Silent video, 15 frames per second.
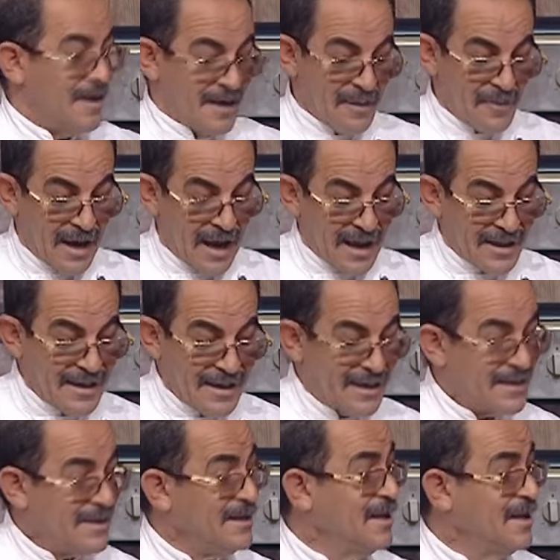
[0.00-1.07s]
انما
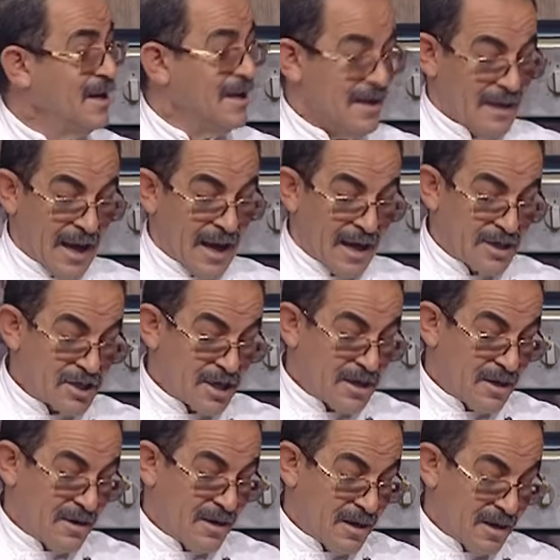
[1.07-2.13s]
العجينه دي علشان
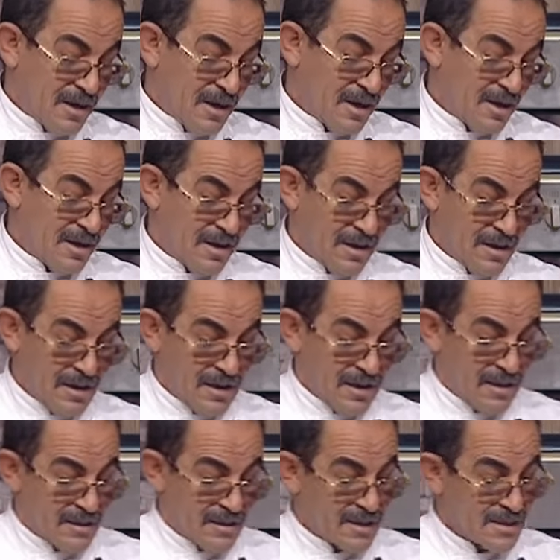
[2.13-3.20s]
آه،
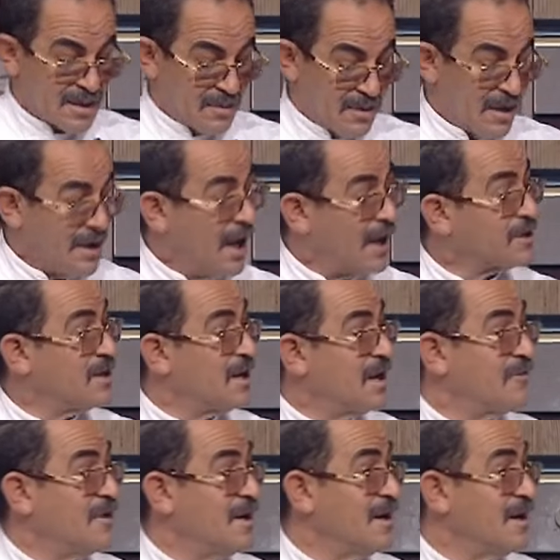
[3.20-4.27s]
الريسبي اللي احنا
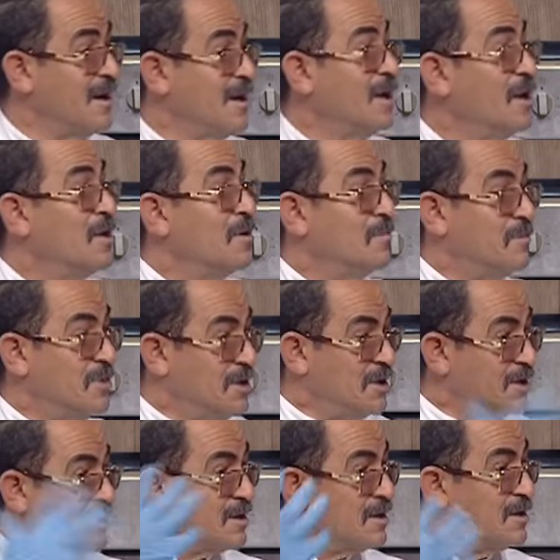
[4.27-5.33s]
حاطينها فيها
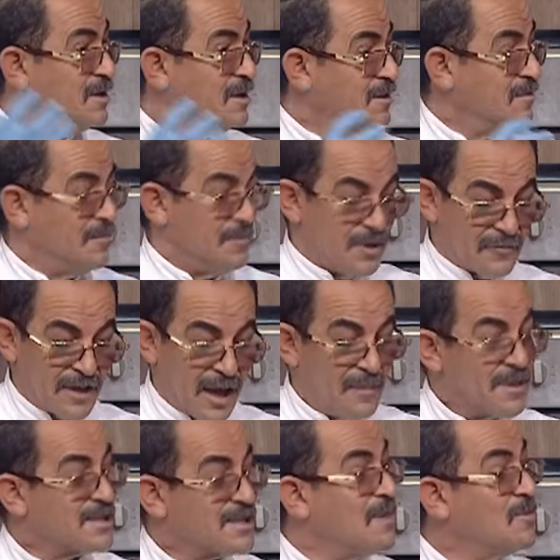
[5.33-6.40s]
بيدي
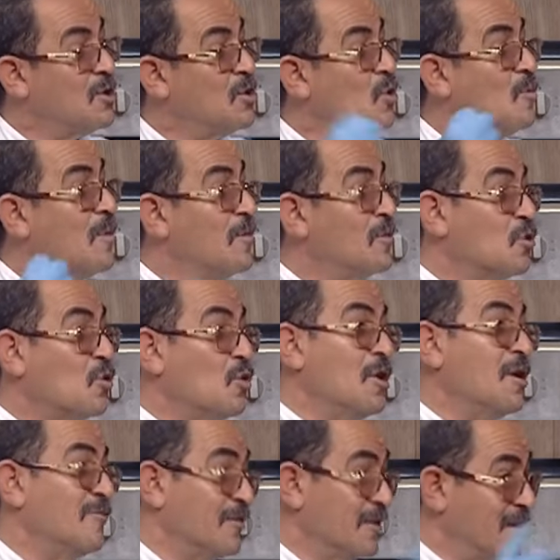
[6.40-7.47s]
بيفتح مسام اللقمه من جوه
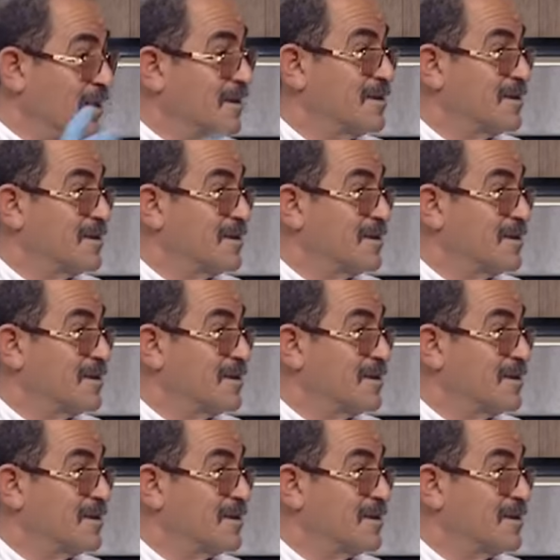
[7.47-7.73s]
وهي في النار